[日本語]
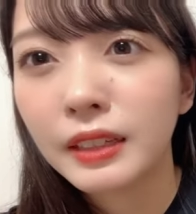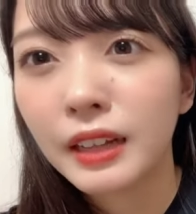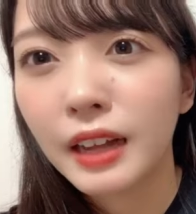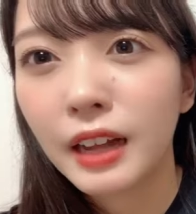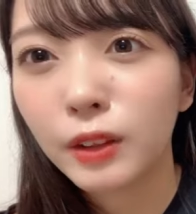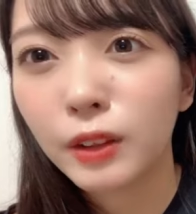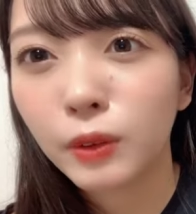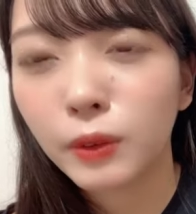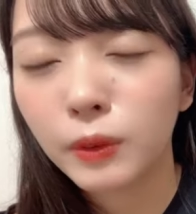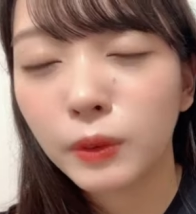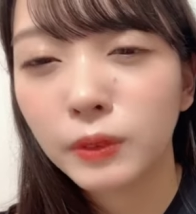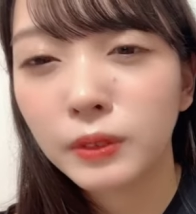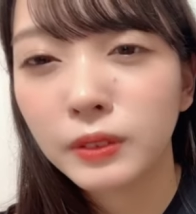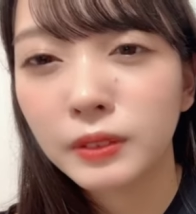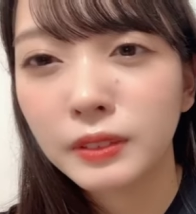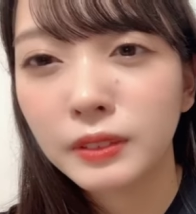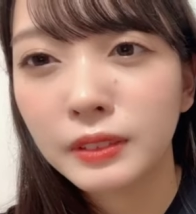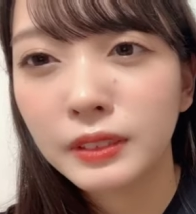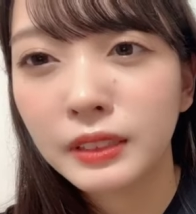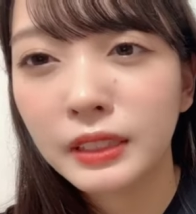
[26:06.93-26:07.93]
あの
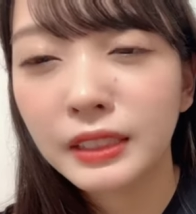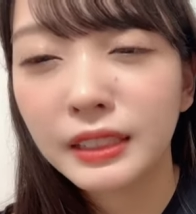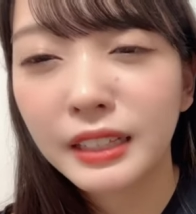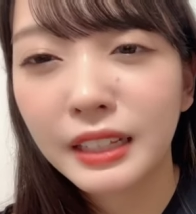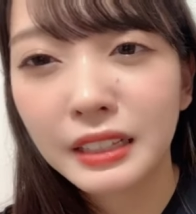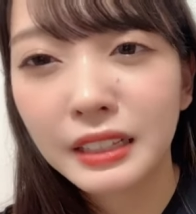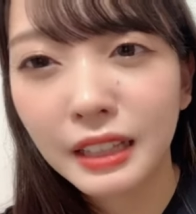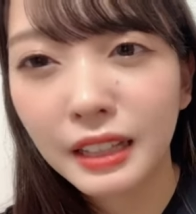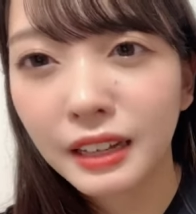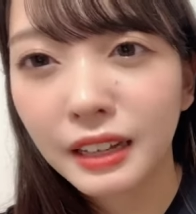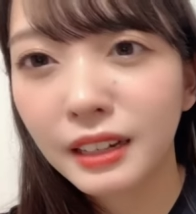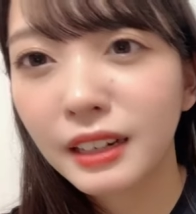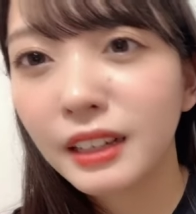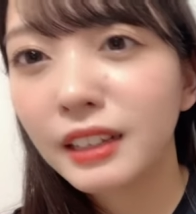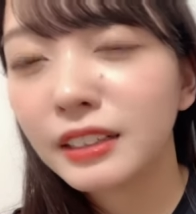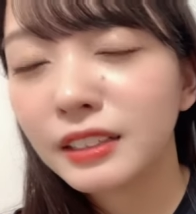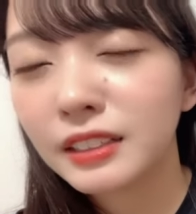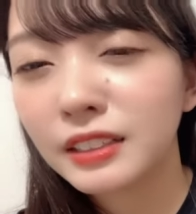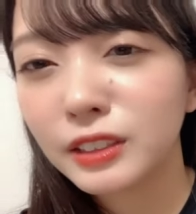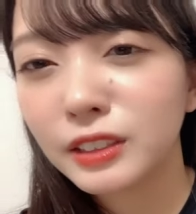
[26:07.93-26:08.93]
人間だか
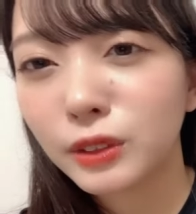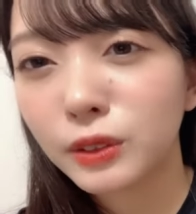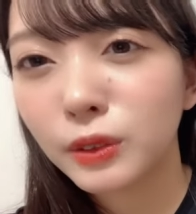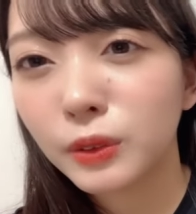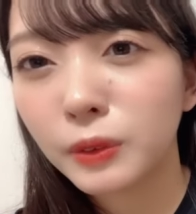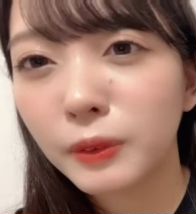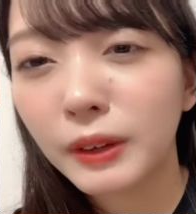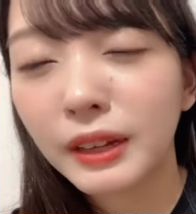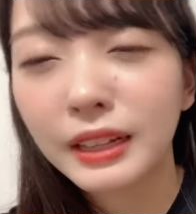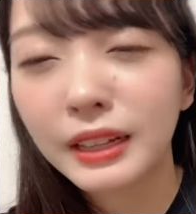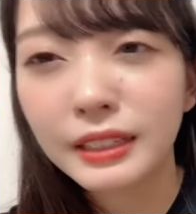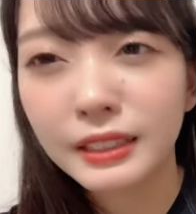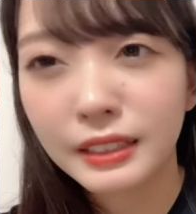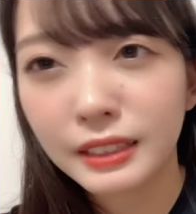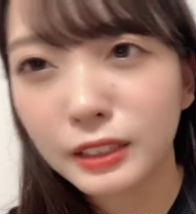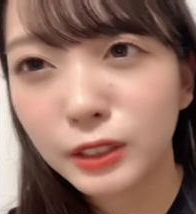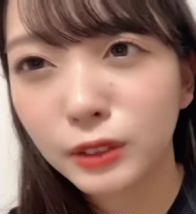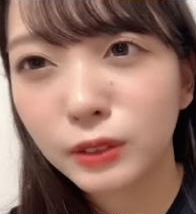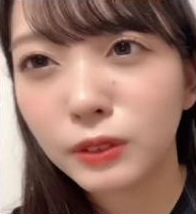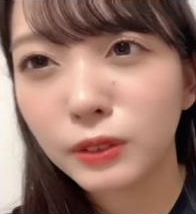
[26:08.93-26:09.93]
らその分かんな
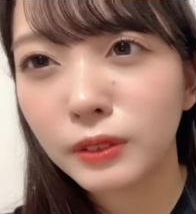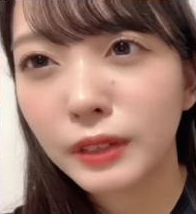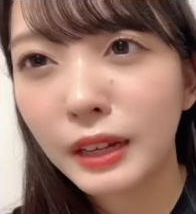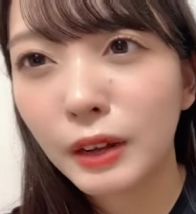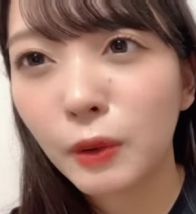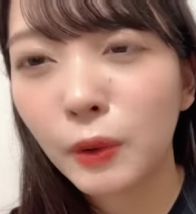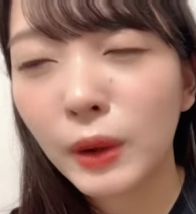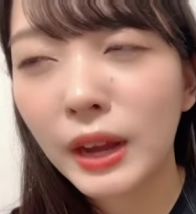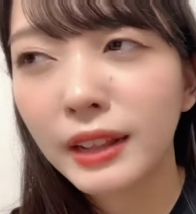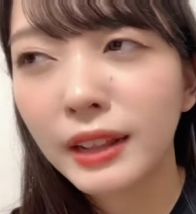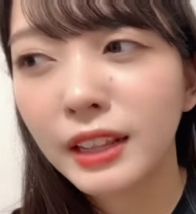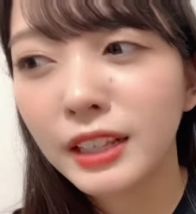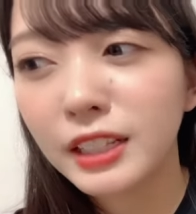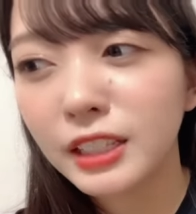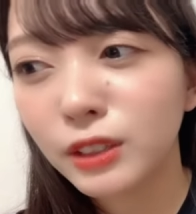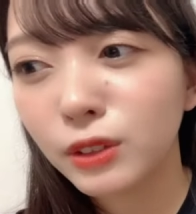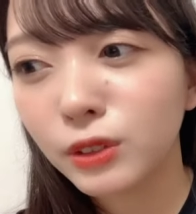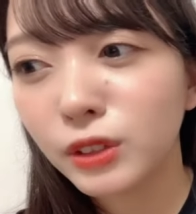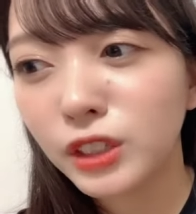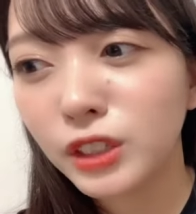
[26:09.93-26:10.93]
いそのお
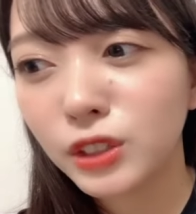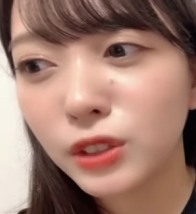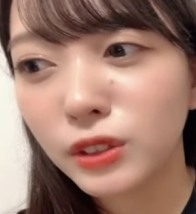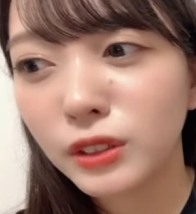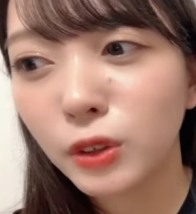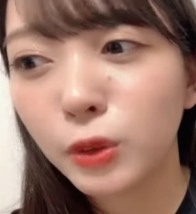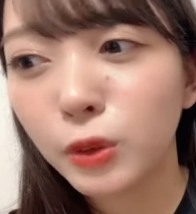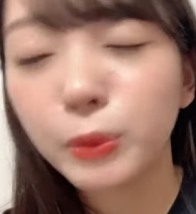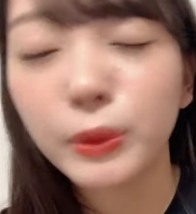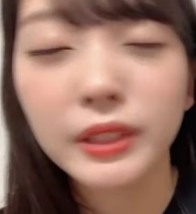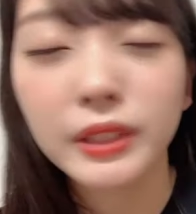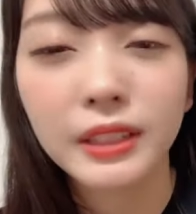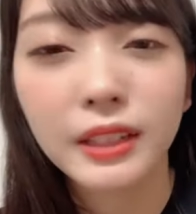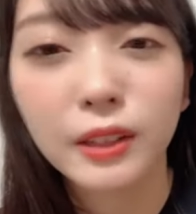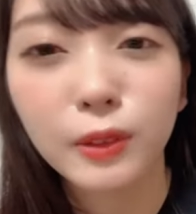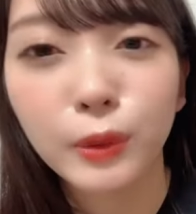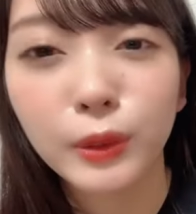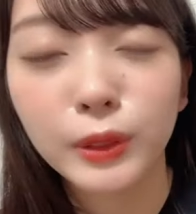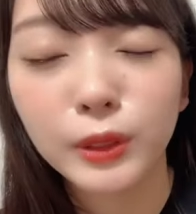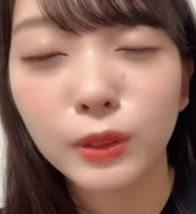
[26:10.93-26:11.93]
話と一緒に覚えた
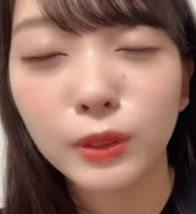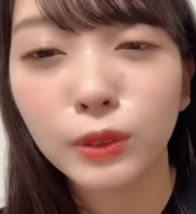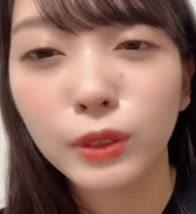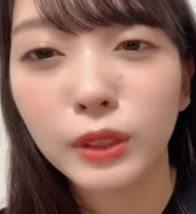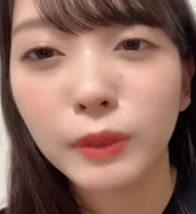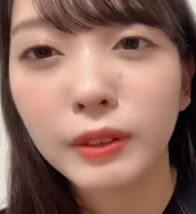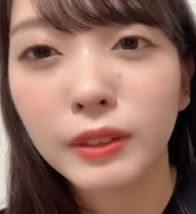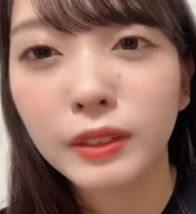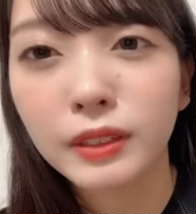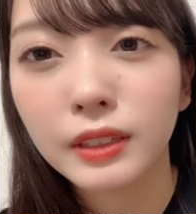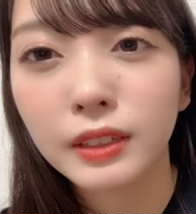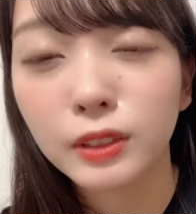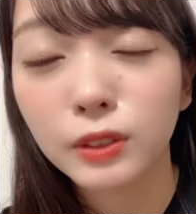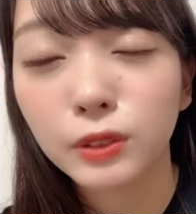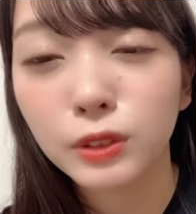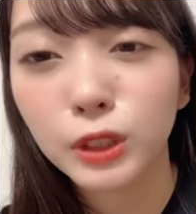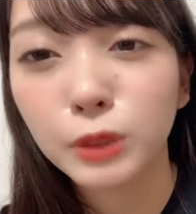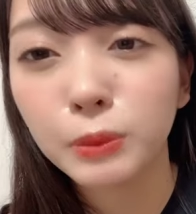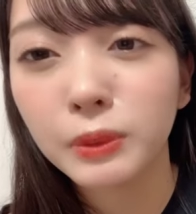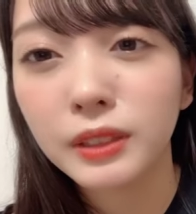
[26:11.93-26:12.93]
りとかする時もあるからそ
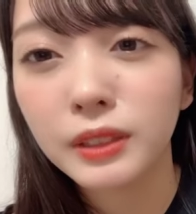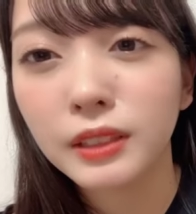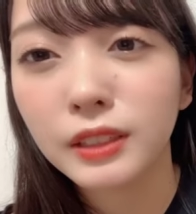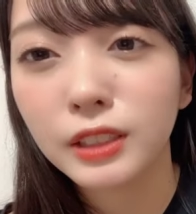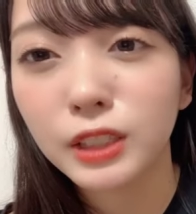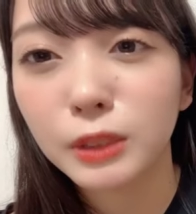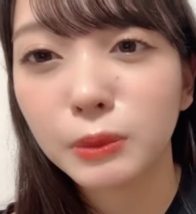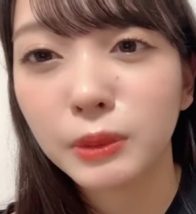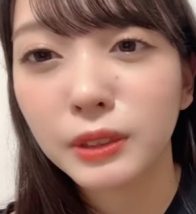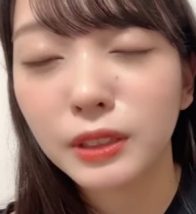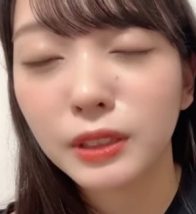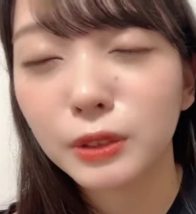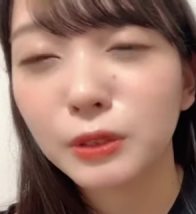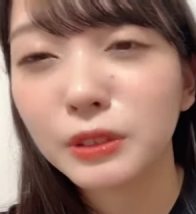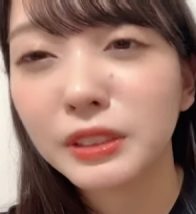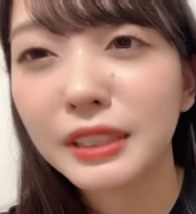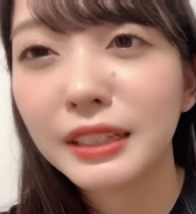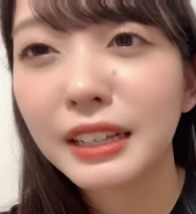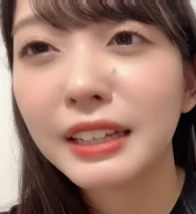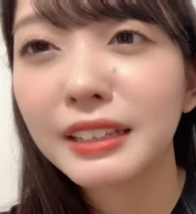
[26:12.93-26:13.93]
の全てが全てそ
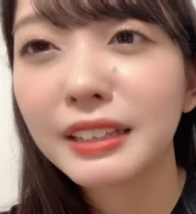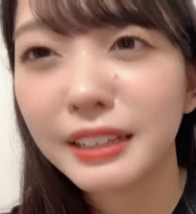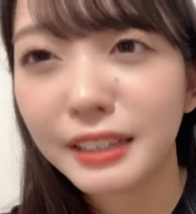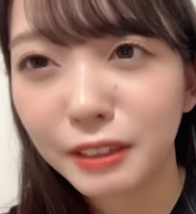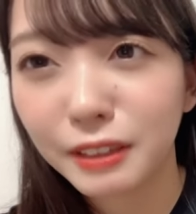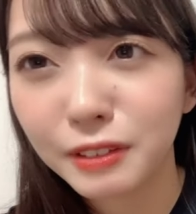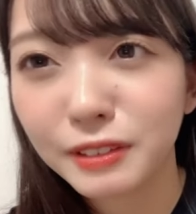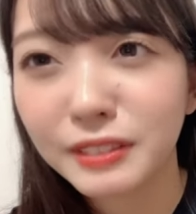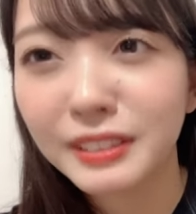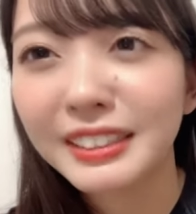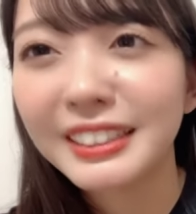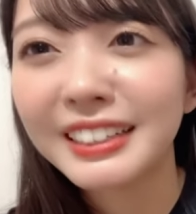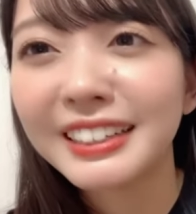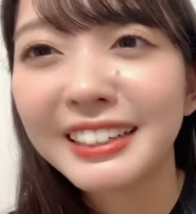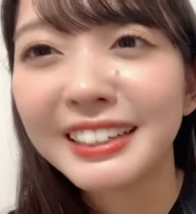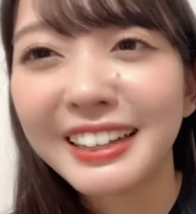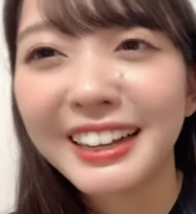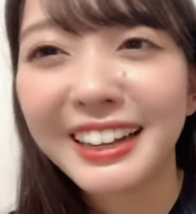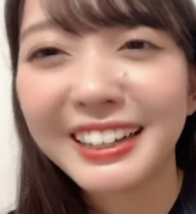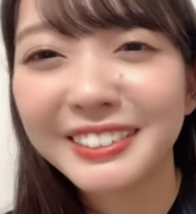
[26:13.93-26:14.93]
うじゃないんだけど
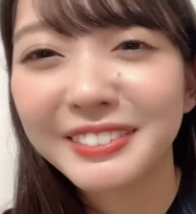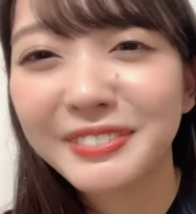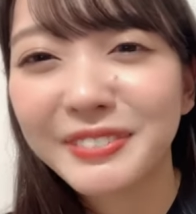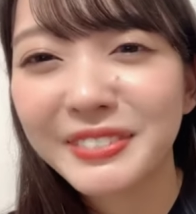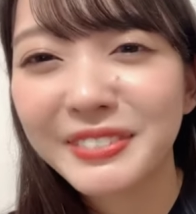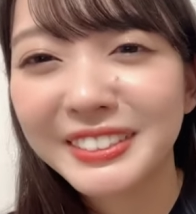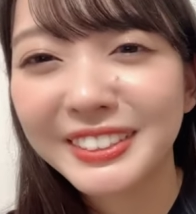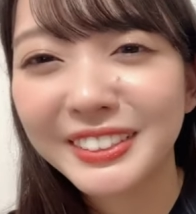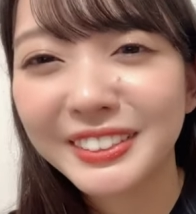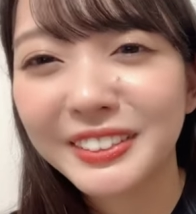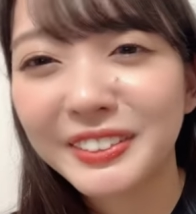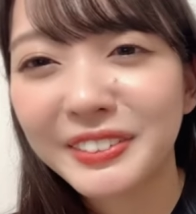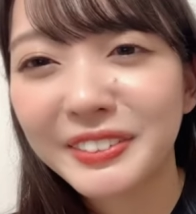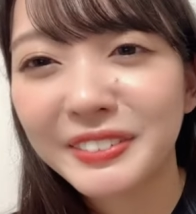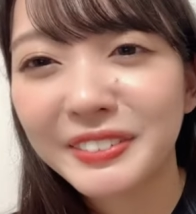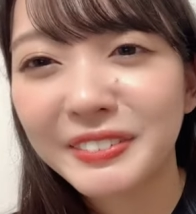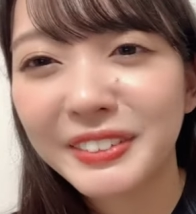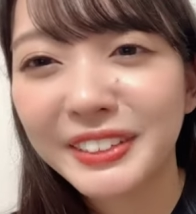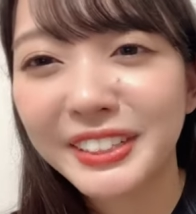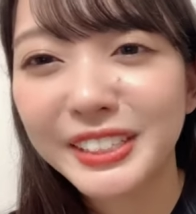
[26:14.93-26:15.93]
あのちょっと
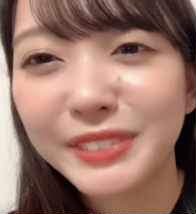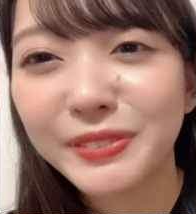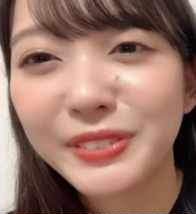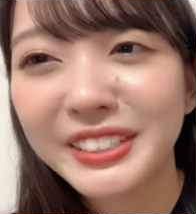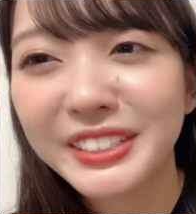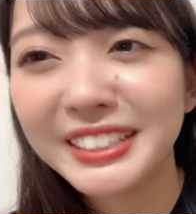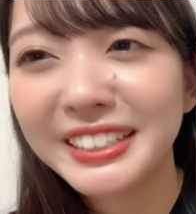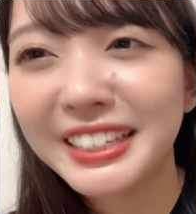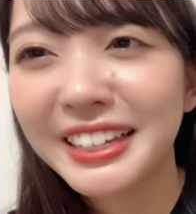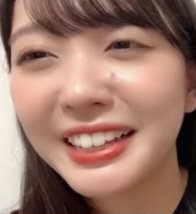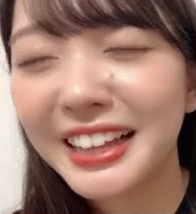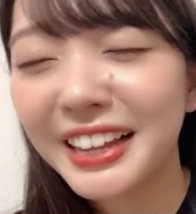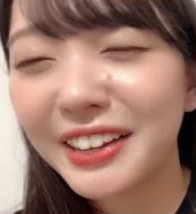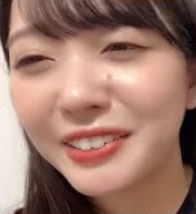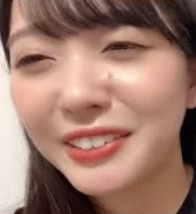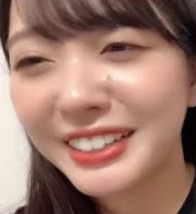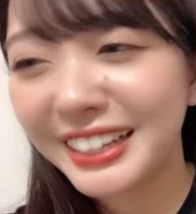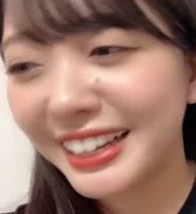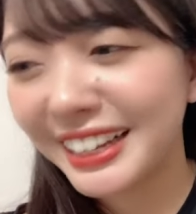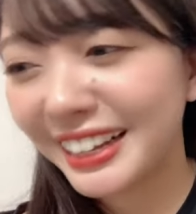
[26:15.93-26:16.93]
私も人間な
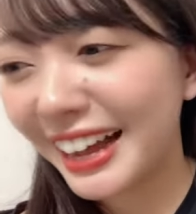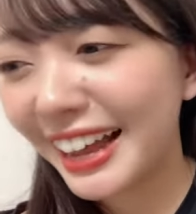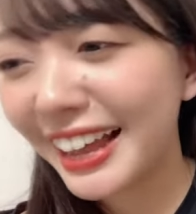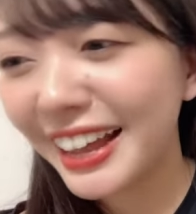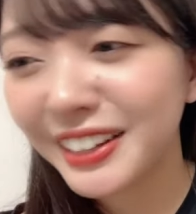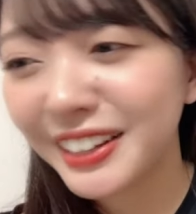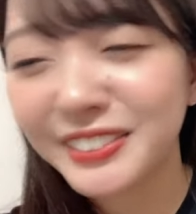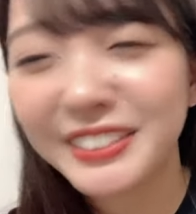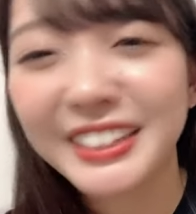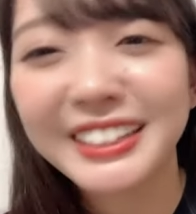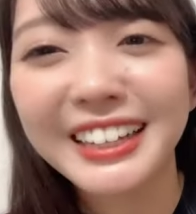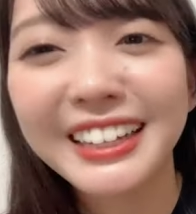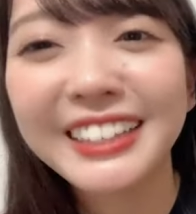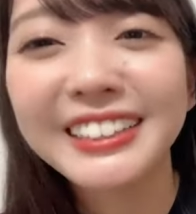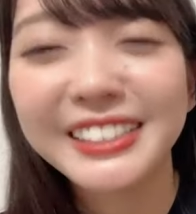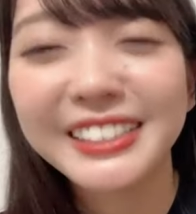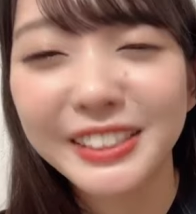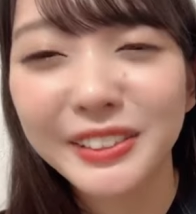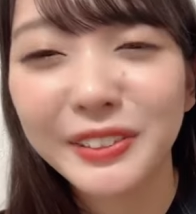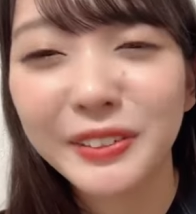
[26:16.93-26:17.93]
ので早くはない
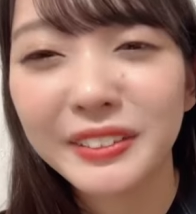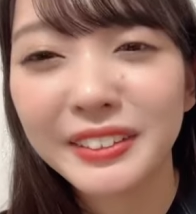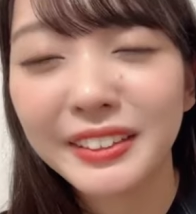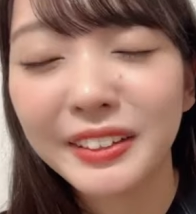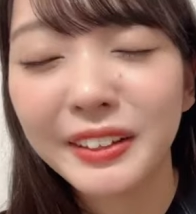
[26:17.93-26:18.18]
んですよ